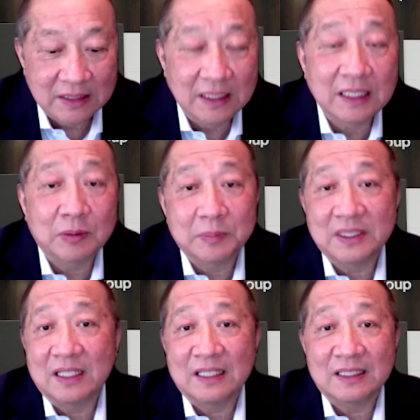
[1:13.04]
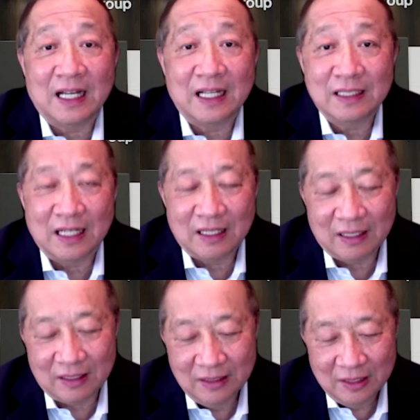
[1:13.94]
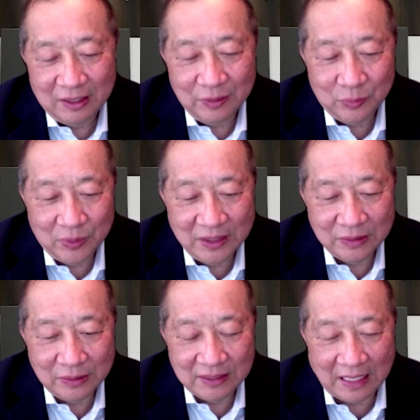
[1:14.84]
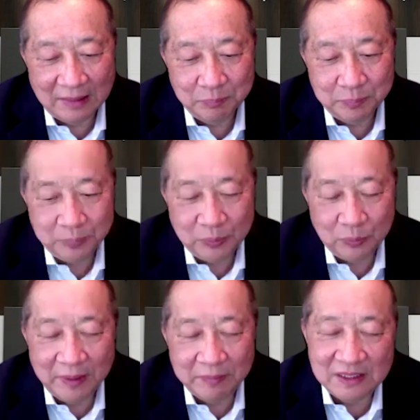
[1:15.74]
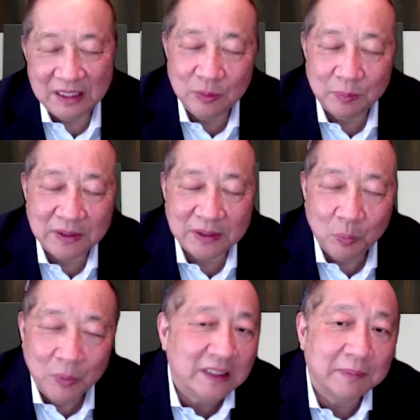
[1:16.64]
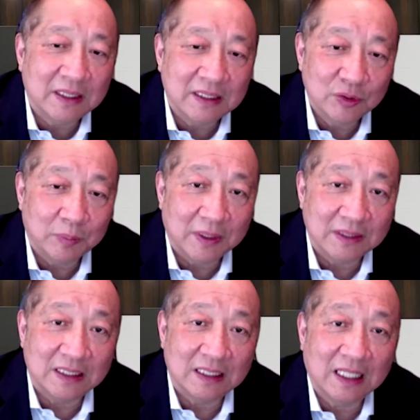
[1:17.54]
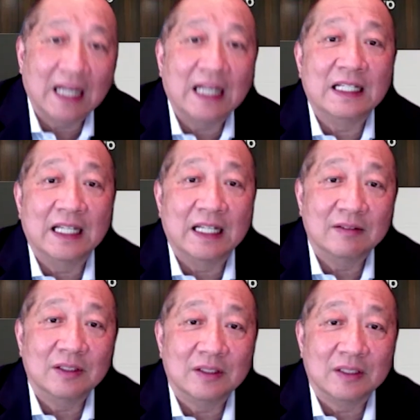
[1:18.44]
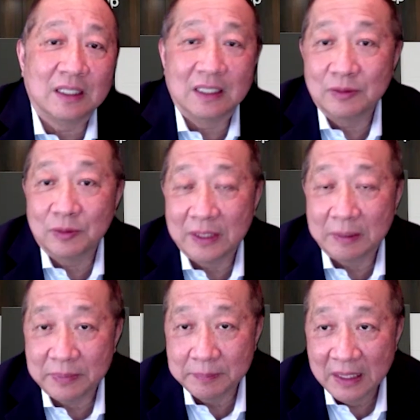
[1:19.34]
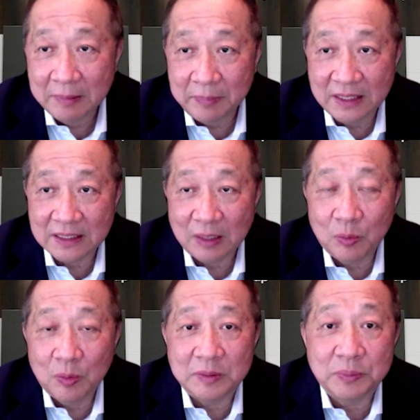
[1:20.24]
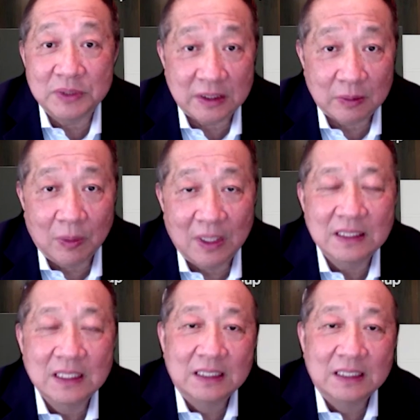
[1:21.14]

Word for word: 第一个，我们先来谈谈哈，很多人在谈对人寿保险，为什么要人寿保险的概念，可能有点偏差或者不喜欢。